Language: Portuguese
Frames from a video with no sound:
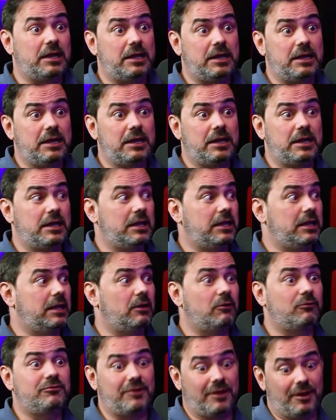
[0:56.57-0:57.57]
E,
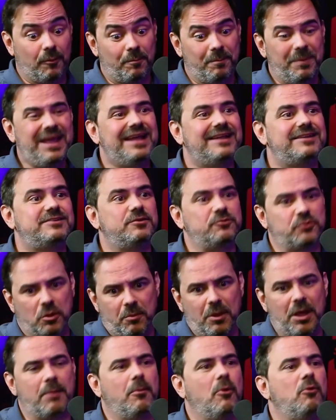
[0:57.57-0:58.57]
e eu, eu perdi. Eu
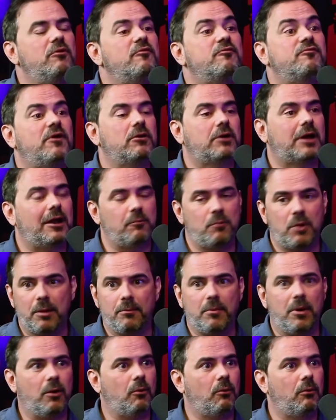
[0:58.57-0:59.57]
tenho meu irmão que eu falo, cara, meu
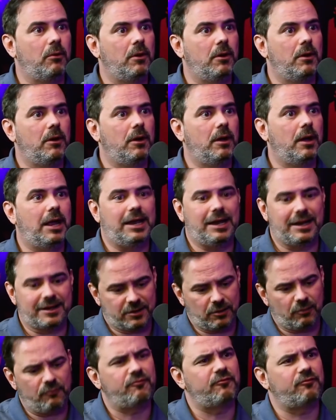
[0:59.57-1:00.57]
irmão, ele é
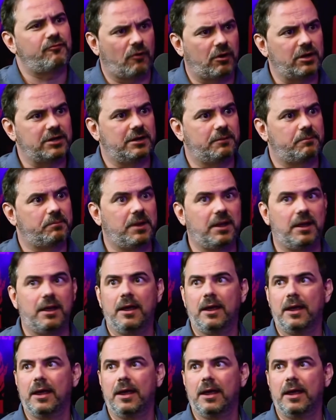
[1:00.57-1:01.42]
tão foda, porque